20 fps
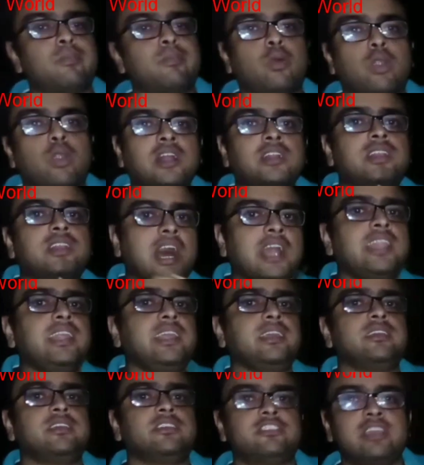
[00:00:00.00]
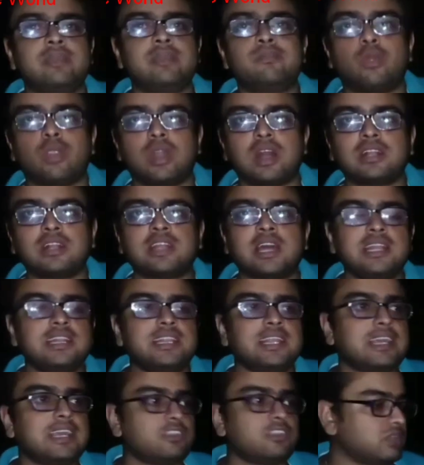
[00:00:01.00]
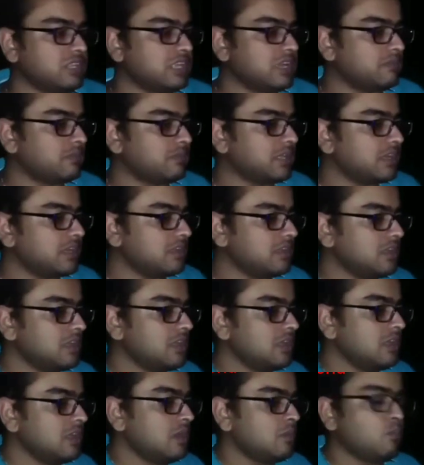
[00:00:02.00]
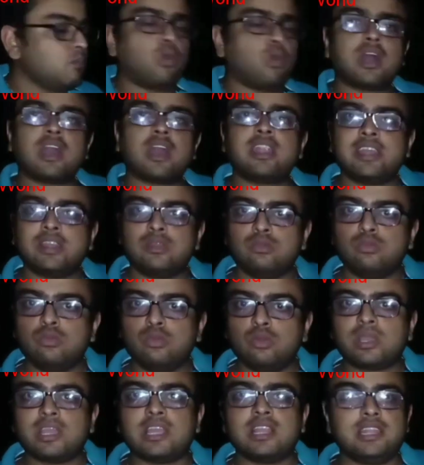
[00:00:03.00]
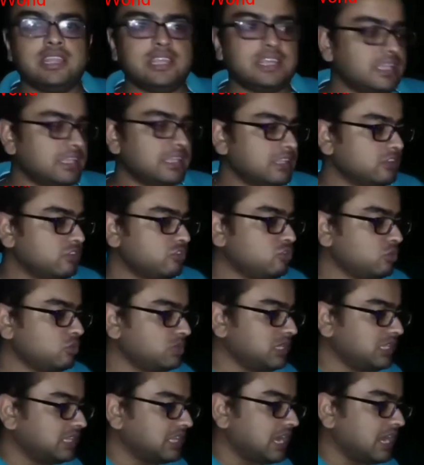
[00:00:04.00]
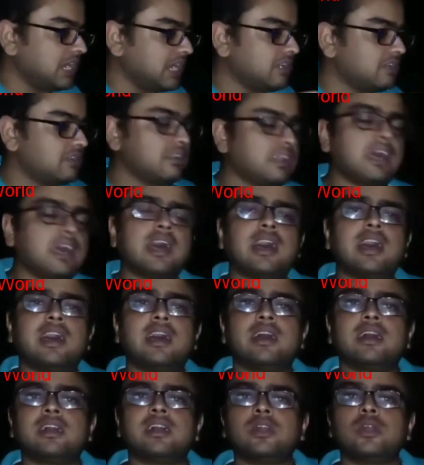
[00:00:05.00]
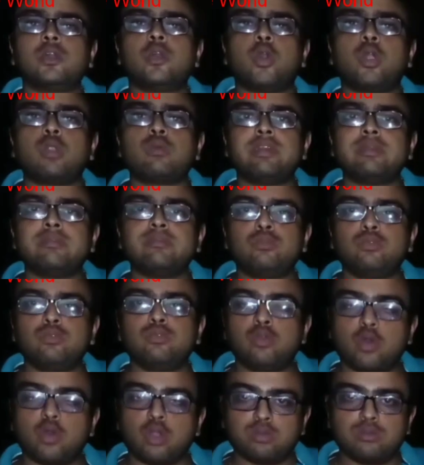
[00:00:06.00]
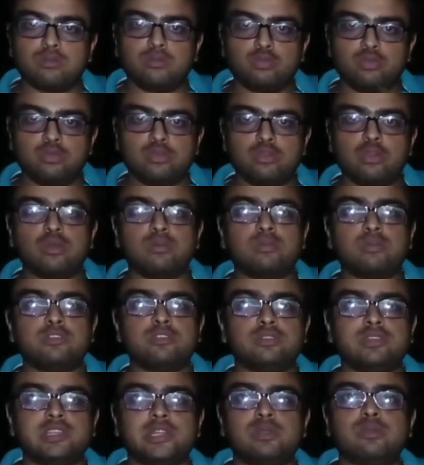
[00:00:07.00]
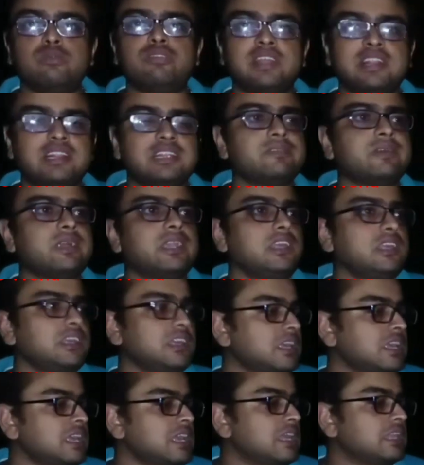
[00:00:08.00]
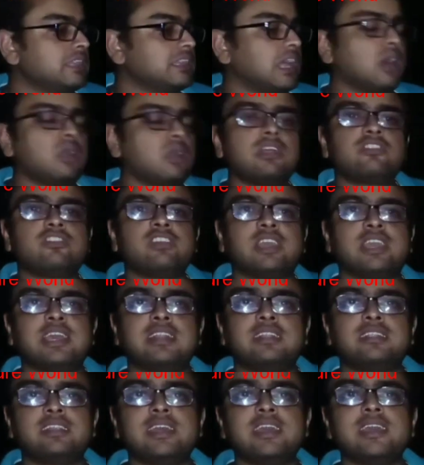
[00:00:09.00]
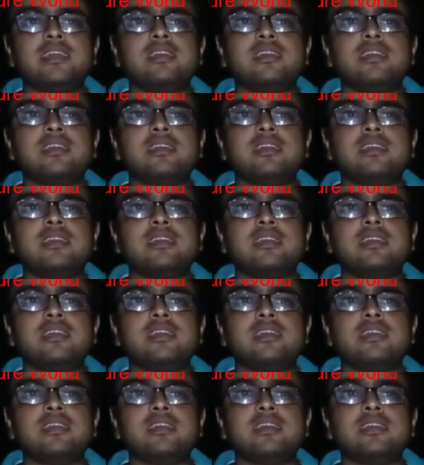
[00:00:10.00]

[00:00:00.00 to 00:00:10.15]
পরাগধানী সেই পরাগধানী থেকে যদি আমরা পরাগ রেণুগুলোকে নিয়ে যদি তার গর্ভে গর্ভমুণ্ডর ওপর যদি একটু ফেলতে পারি তাহলে সেক্ষেত্রে